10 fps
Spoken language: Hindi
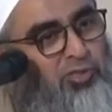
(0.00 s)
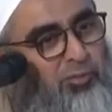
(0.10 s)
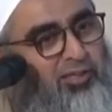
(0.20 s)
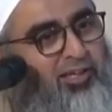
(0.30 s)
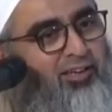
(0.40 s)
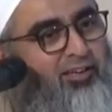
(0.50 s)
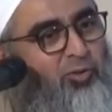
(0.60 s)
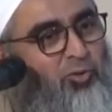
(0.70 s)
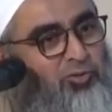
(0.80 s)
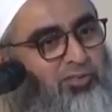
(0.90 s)
मुझे भी खेलने
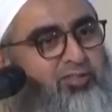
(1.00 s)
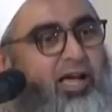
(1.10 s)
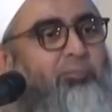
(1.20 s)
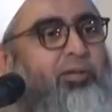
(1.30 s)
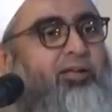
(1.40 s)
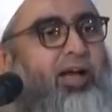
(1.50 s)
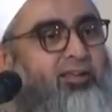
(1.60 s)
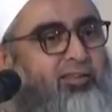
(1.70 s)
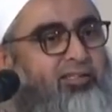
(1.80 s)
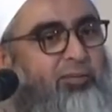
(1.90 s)
दो जैसे आपने
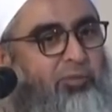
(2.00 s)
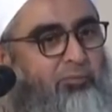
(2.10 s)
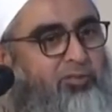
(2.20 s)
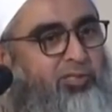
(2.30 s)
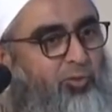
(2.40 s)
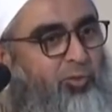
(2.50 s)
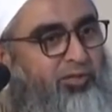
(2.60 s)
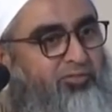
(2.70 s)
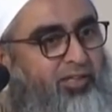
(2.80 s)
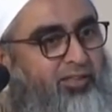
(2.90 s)
कार दे दी अपने बच्चे को
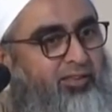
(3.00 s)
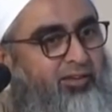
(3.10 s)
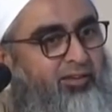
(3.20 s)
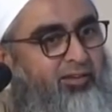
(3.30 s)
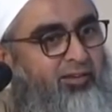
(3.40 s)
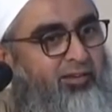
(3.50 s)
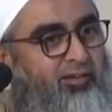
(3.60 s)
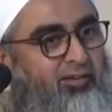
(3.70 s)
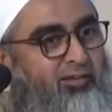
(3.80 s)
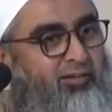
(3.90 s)
गिफ्ट के अंदर
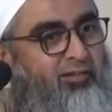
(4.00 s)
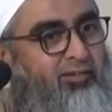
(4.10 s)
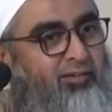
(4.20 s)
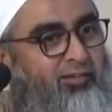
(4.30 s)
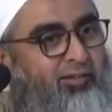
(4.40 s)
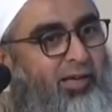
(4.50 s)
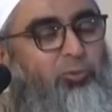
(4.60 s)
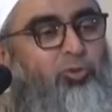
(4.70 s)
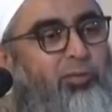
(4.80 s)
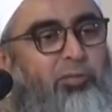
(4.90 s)
अब
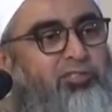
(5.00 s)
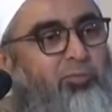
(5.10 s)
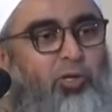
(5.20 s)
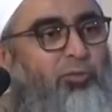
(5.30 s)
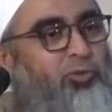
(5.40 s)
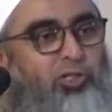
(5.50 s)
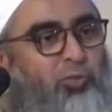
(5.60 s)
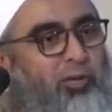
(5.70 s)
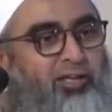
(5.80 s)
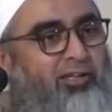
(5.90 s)
दूसरे बच्चे बोले मुझे
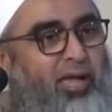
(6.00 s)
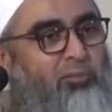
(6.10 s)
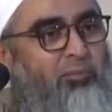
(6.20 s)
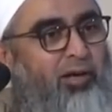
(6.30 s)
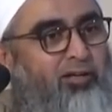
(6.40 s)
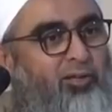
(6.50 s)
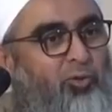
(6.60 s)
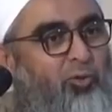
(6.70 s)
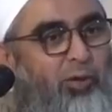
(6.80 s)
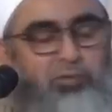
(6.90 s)
तुम्हारी कार में बैठने
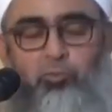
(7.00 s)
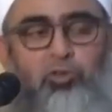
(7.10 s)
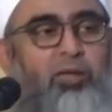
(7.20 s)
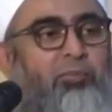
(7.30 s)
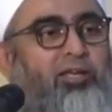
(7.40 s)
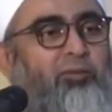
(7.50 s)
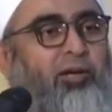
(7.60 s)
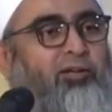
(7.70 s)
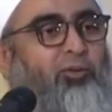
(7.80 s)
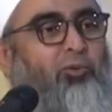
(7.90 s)
दो अब ये बोलता है मैं नहीं
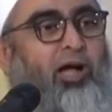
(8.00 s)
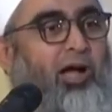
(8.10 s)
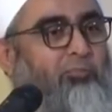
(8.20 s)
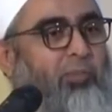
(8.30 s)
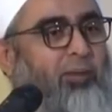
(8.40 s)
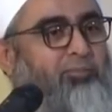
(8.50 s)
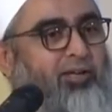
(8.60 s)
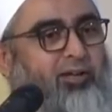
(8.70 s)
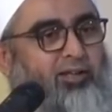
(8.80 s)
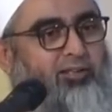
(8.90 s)
बैठने दूंगा आप बाप थे
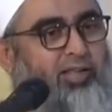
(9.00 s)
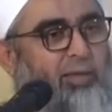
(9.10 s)
खड़े थे